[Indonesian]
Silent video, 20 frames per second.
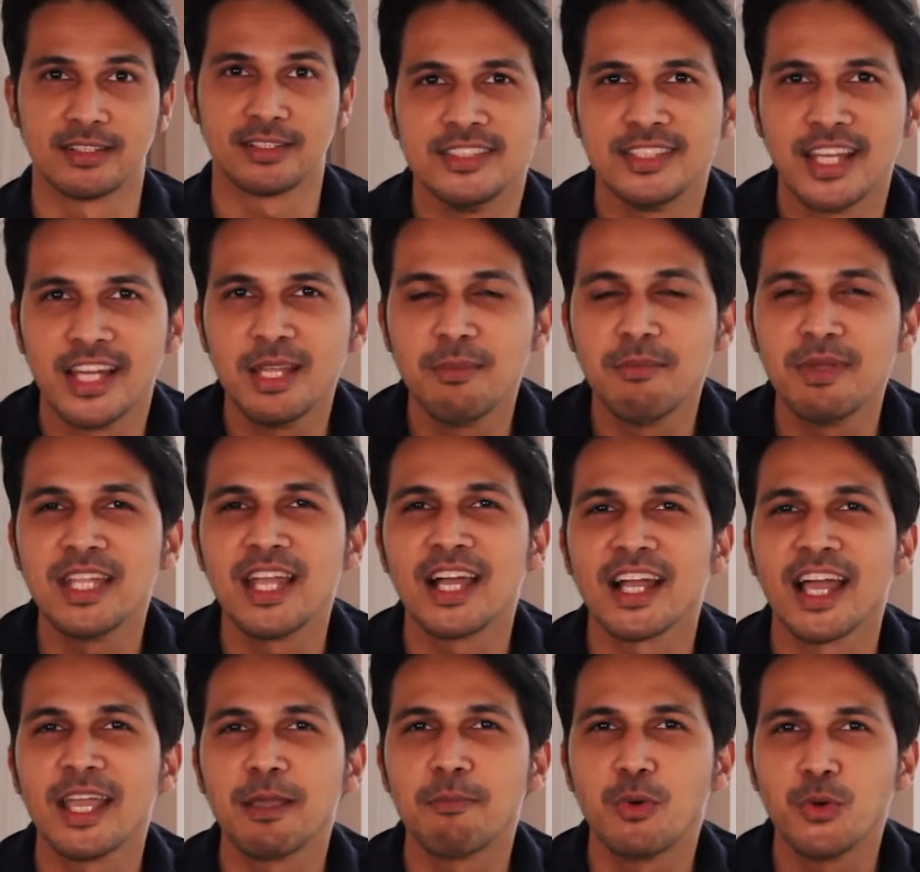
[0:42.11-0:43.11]
Jadi
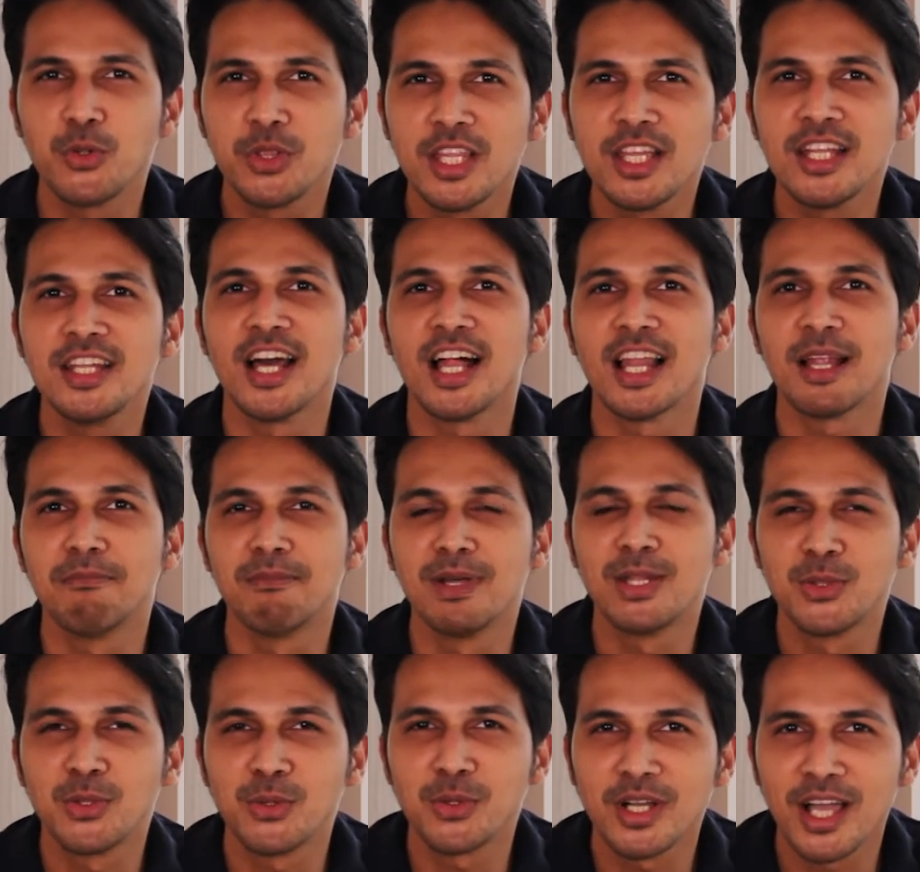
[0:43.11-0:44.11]
minyak kayu putih dalam
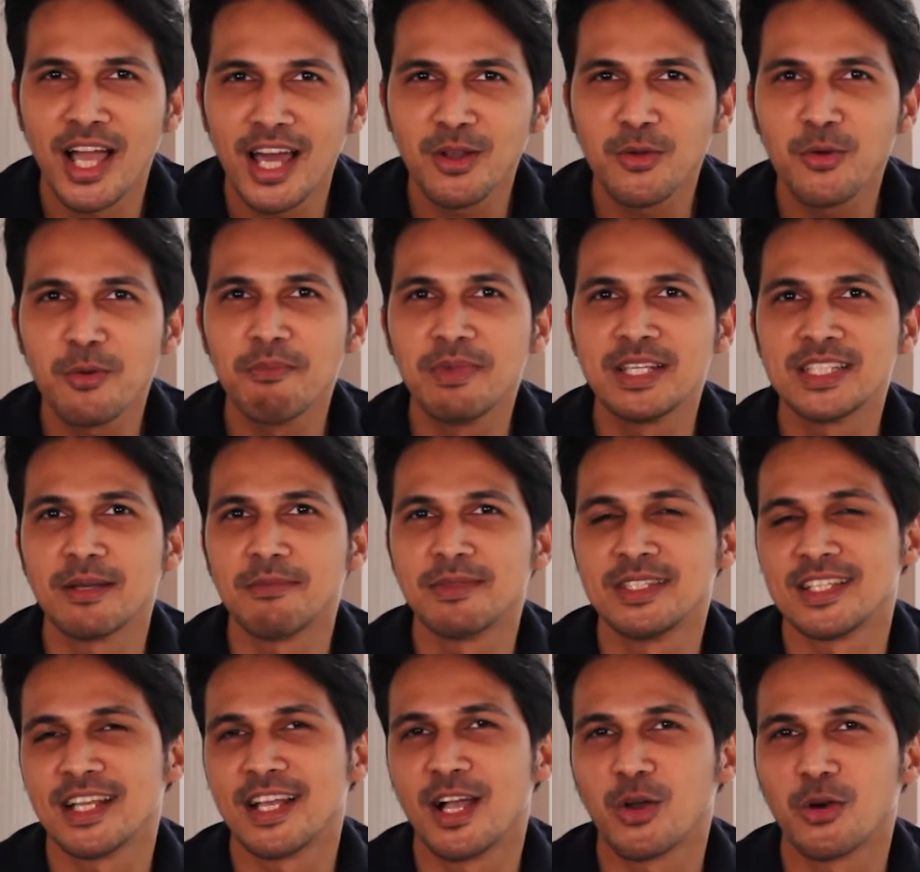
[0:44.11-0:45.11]
bentuk kalung bisa
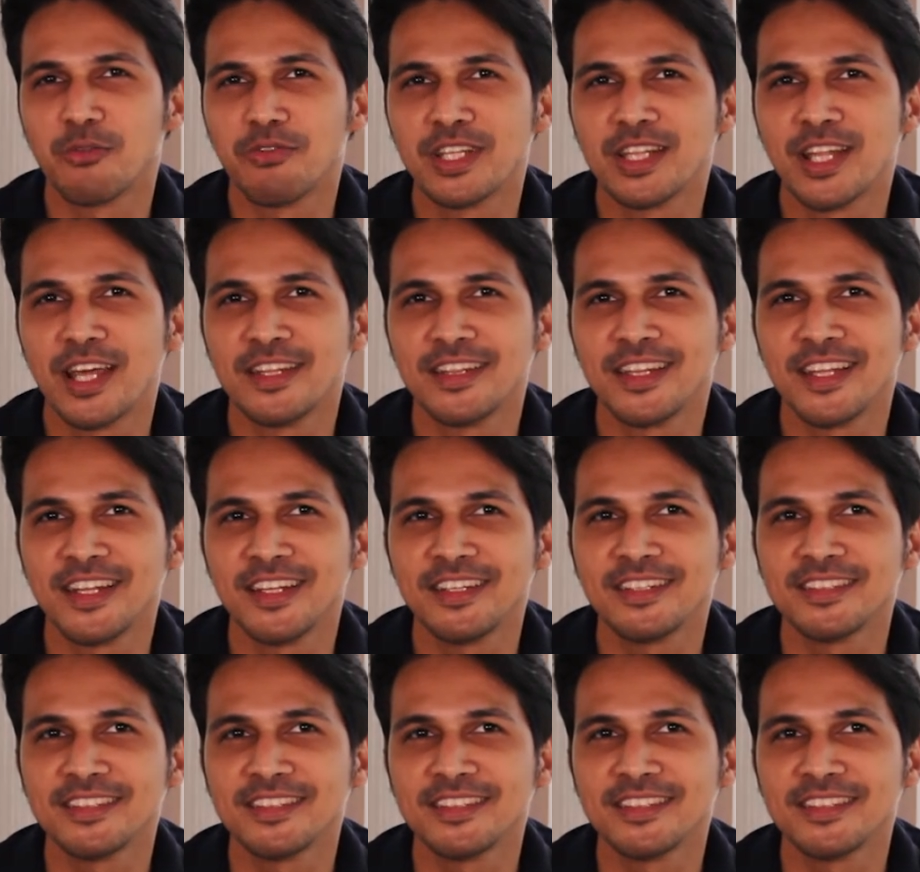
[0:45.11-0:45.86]
mencegah COVID-19?